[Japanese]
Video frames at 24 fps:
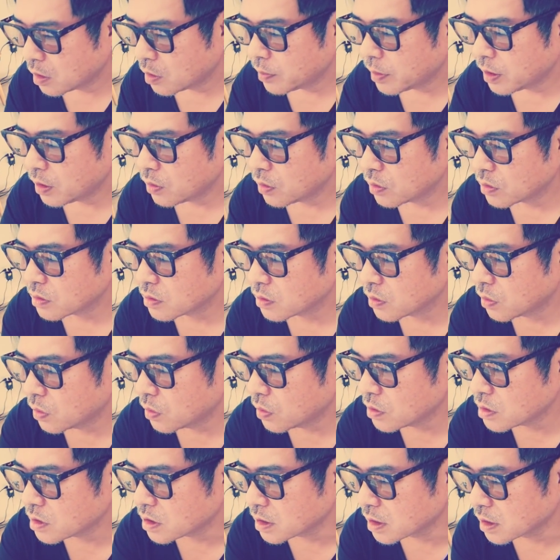あの弁護士
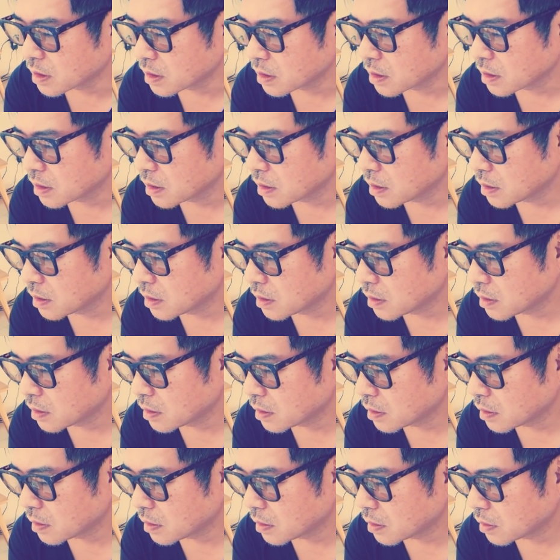法人
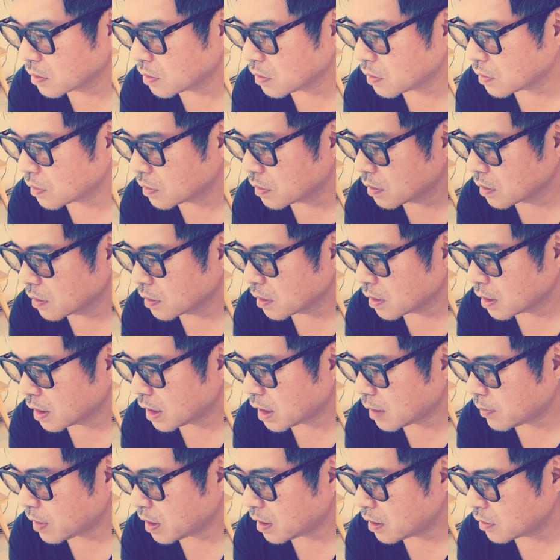の
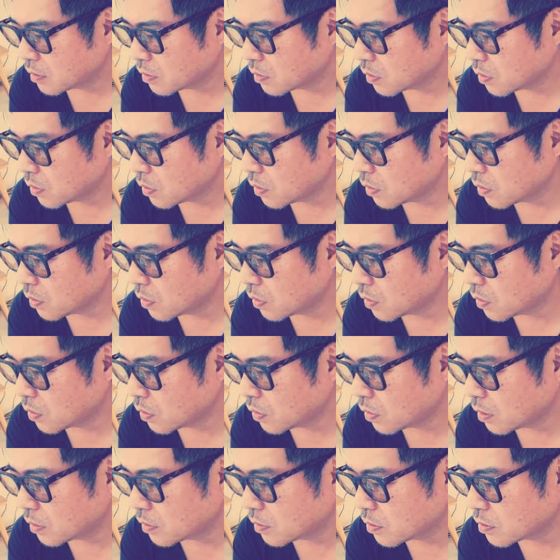天根総合
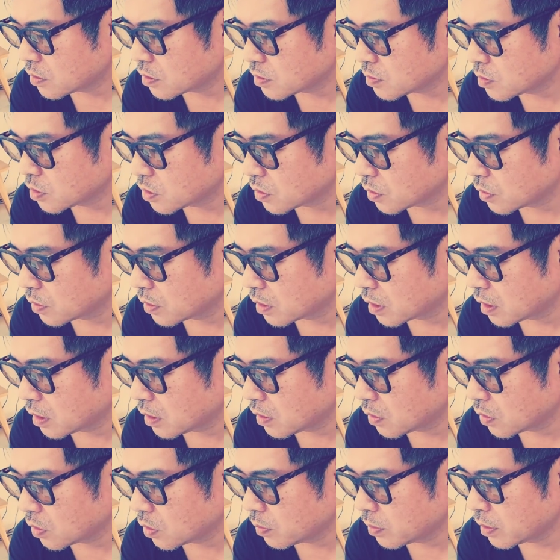法律事務所の
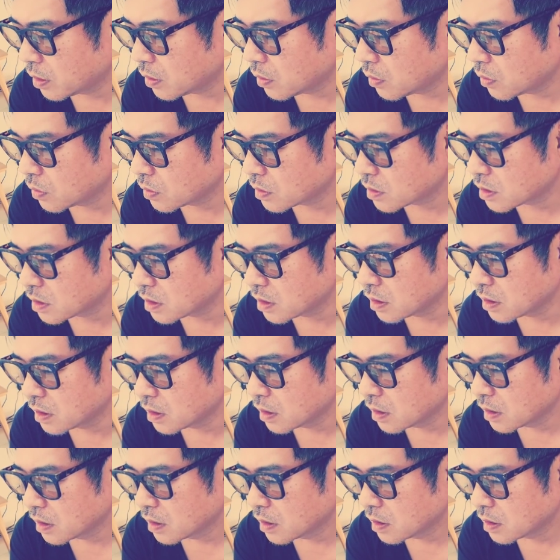代表弁護士
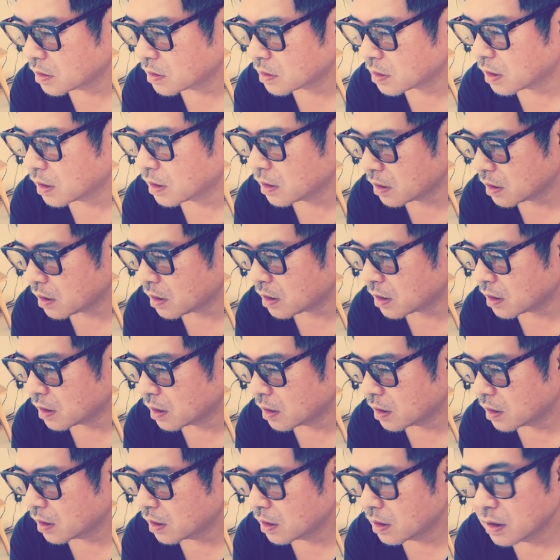さんが
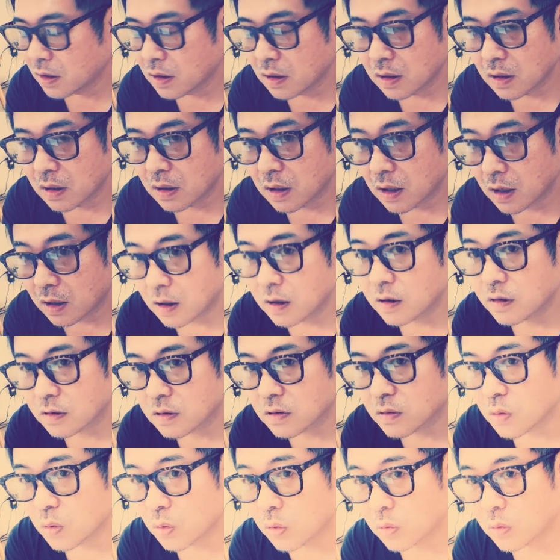話し
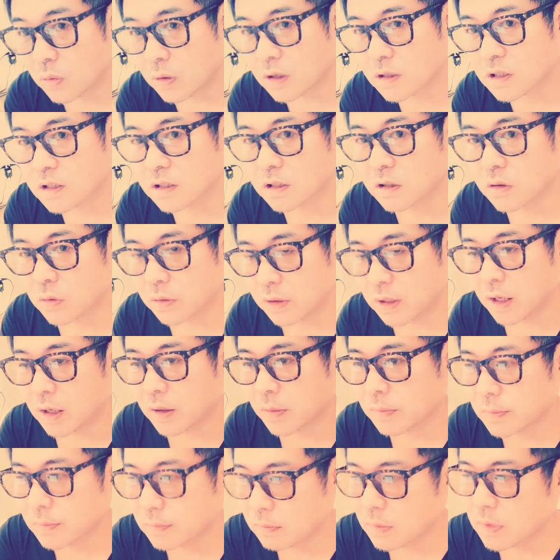てることらしいので、
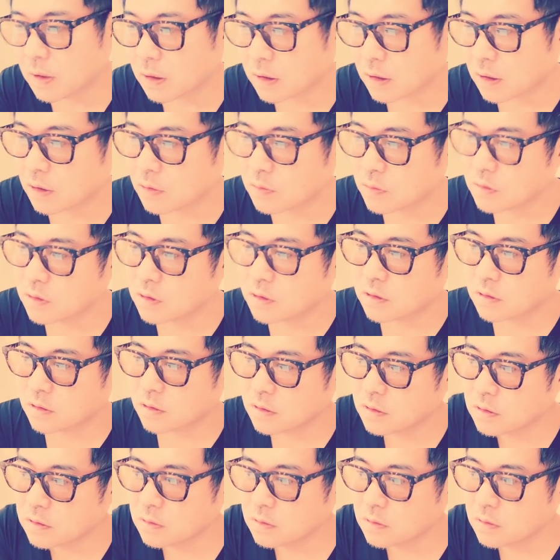まあ確実